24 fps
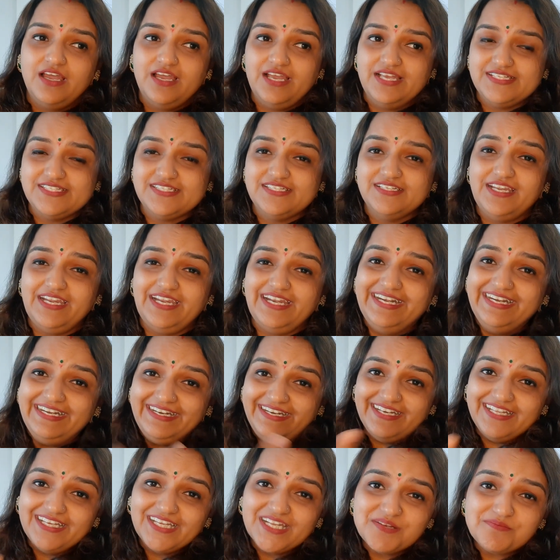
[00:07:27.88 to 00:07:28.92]
एज ए
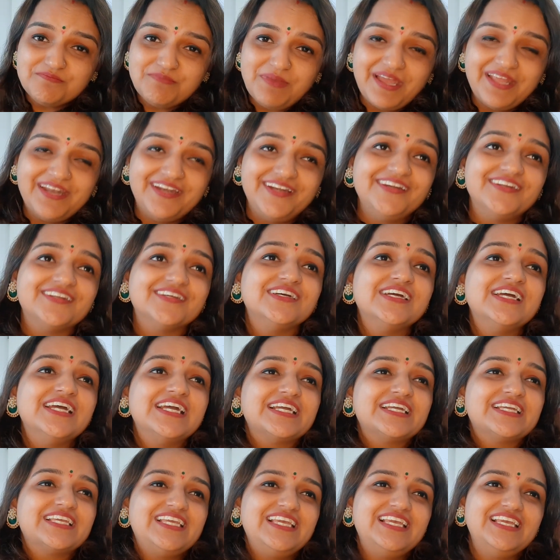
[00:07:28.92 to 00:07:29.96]
इंडियन पेरेंट
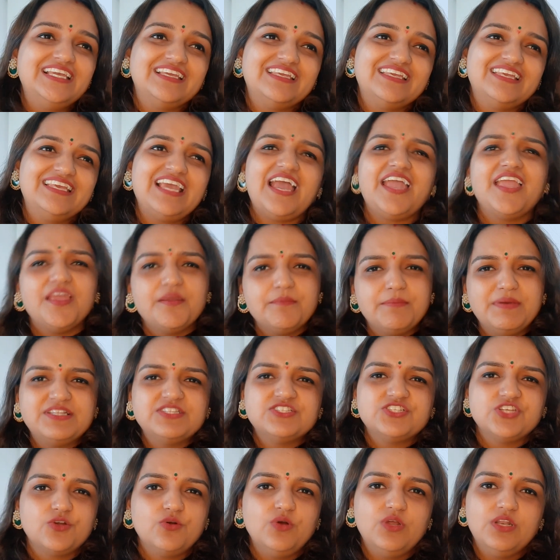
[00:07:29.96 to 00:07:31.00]
कि क्या ही
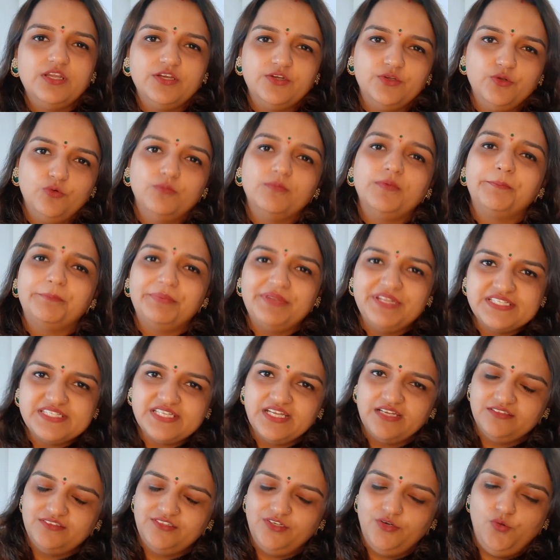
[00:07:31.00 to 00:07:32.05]
बच्चे को अलग रूम अपने
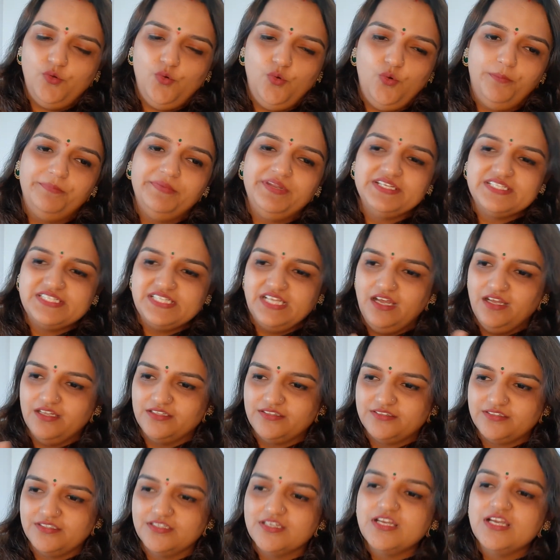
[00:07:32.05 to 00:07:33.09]
साथ रखो अपने
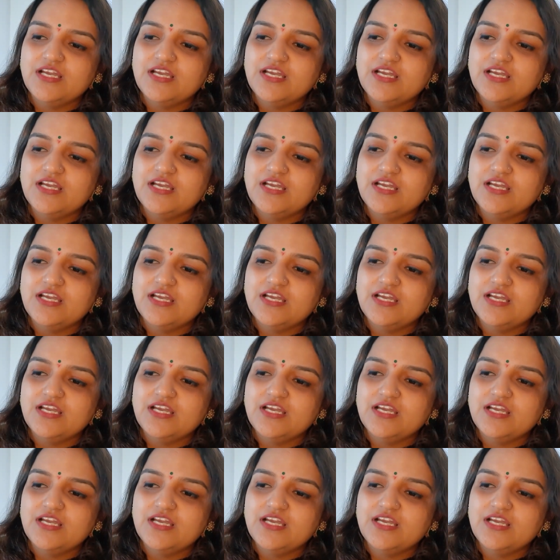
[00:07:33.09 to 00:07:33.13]
साथ